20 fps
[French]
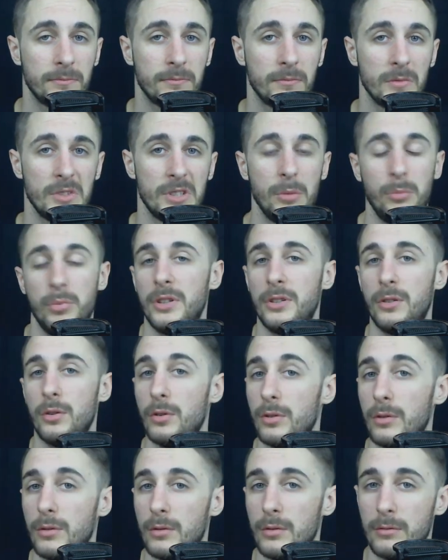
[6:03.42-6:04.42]
Ça peut
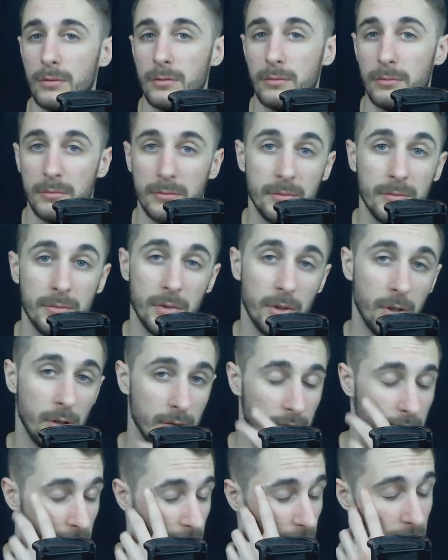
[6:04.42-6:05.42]
être
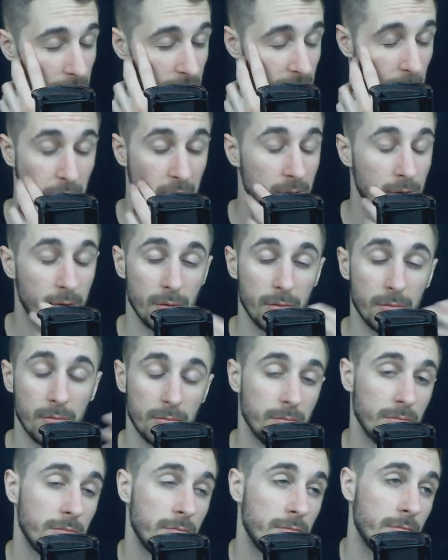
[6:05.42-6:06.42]
ça peut être
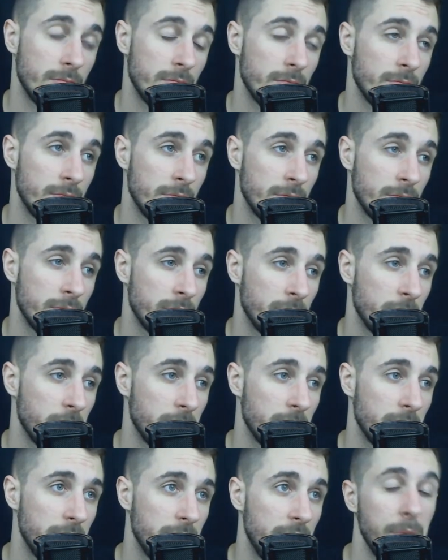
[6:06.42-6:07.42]

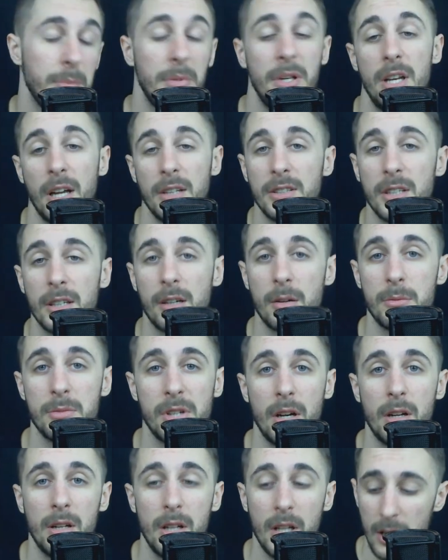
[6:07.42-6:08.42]
débile à dire comme
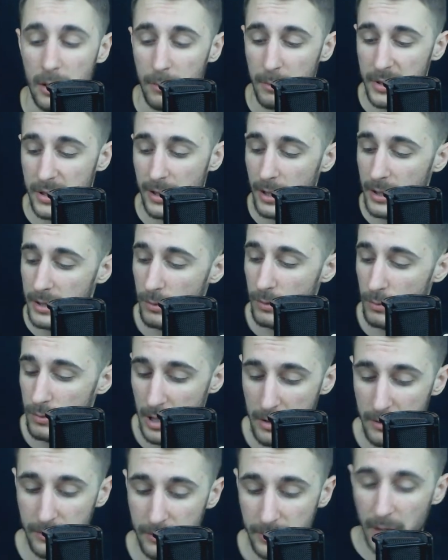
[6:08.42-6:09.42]
ça, mais c'est vrai que si
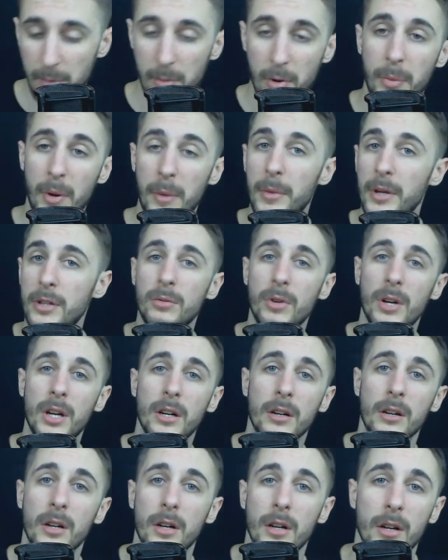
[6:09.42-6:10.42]
vous êtes vraiment pas
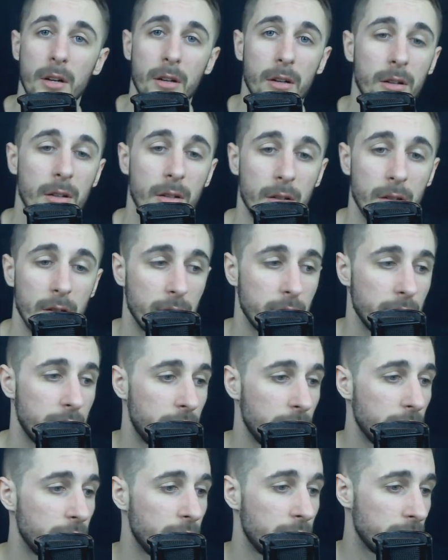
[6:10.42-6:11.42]
manuel, euh,
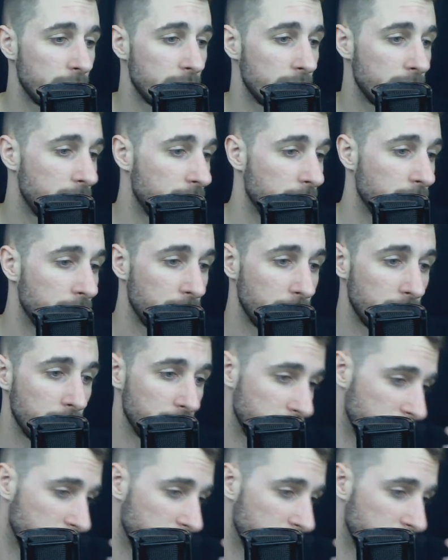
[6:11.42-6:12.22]
que,